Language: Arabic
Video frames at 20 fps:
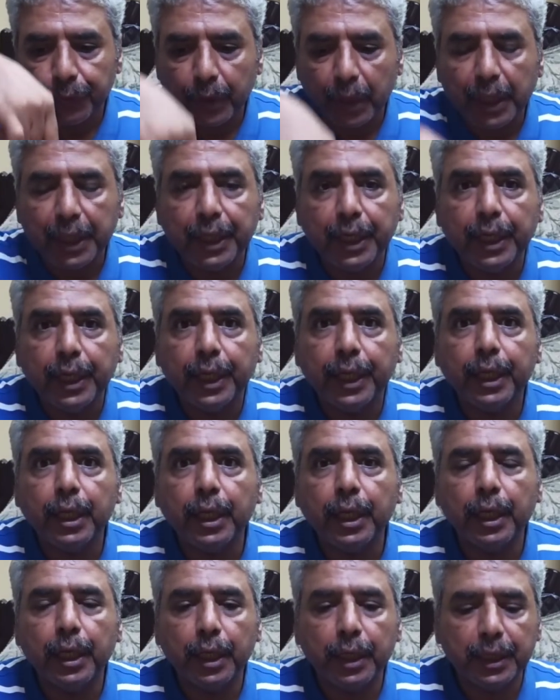
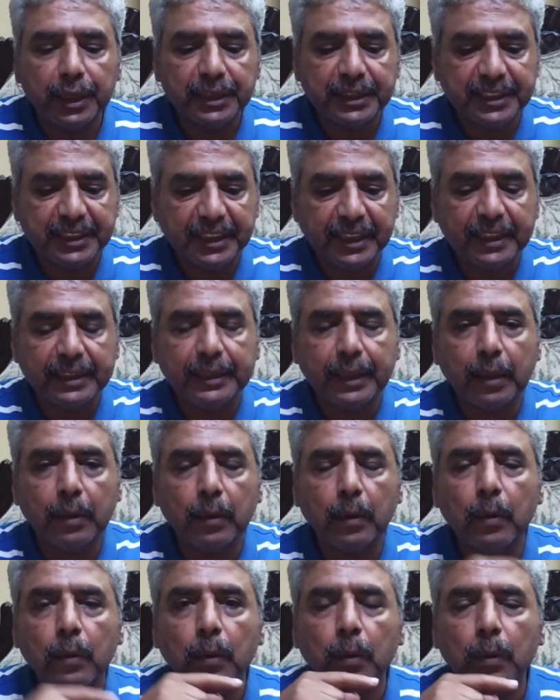ال السيخ ده
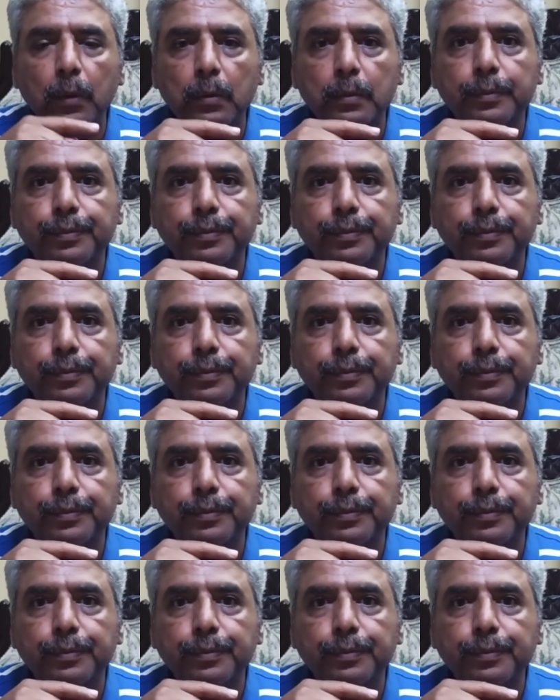كله